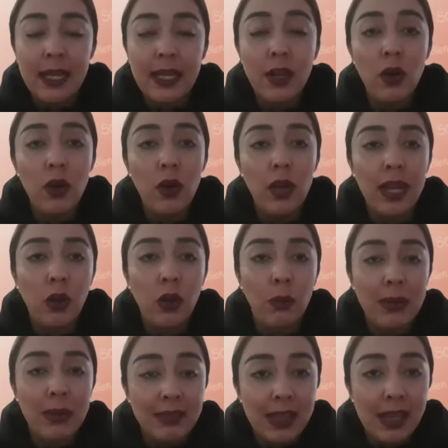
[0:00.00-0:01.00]
Quiero eh,
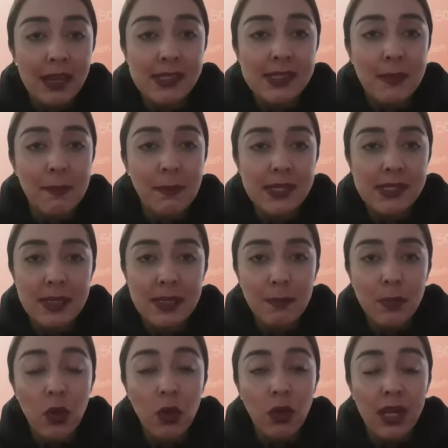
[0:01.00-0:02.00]
comentarles en
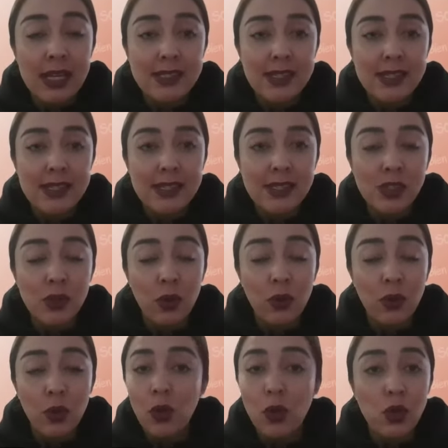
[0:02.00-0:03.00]
principio que esta
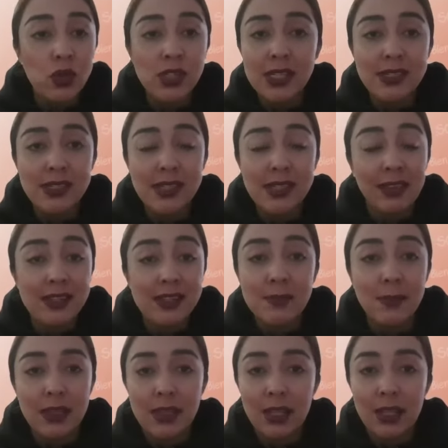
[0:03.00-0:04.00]
sesión no se está
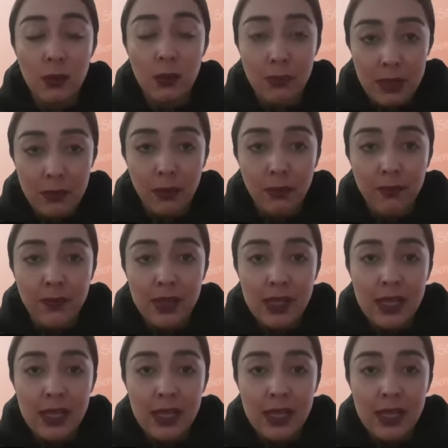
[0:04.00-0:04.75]
transmitiendo en vivo,